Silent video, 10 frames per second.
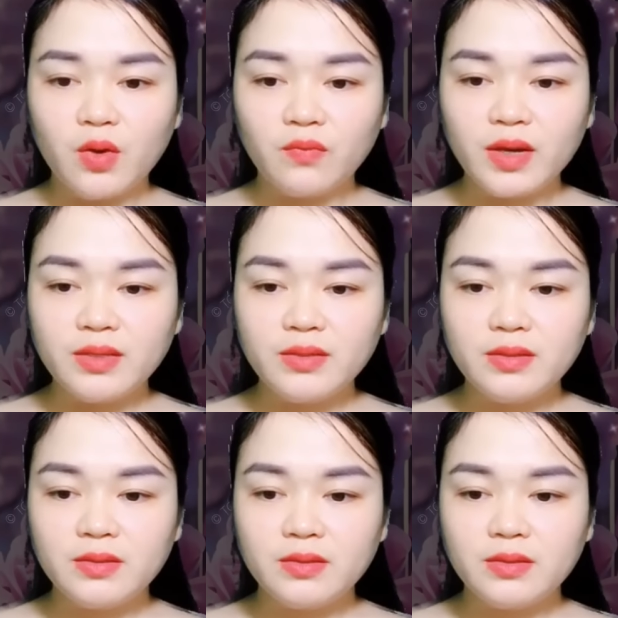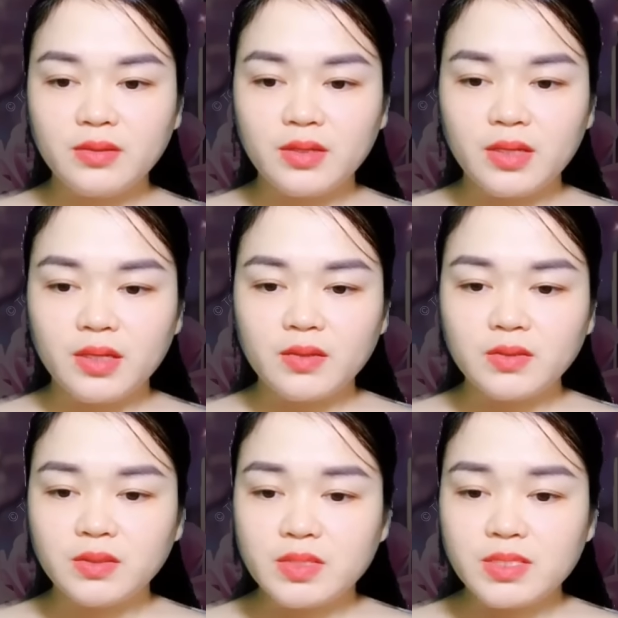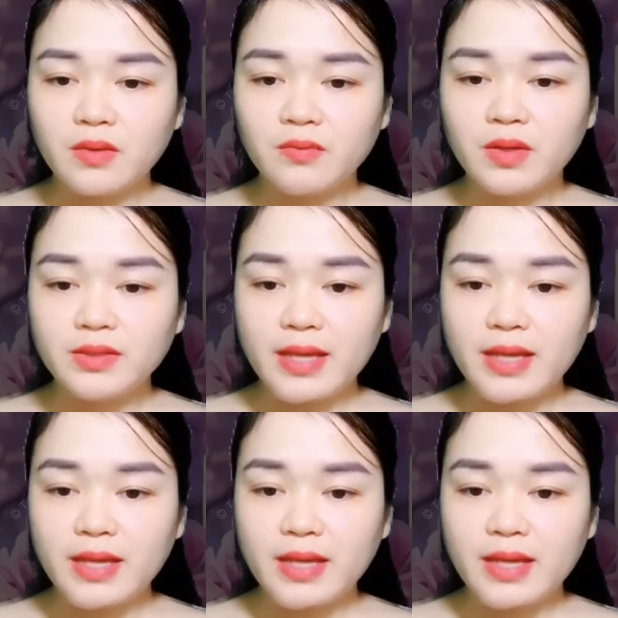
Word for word: Các bạn cùng lớp cùng nhau chia sẻ, có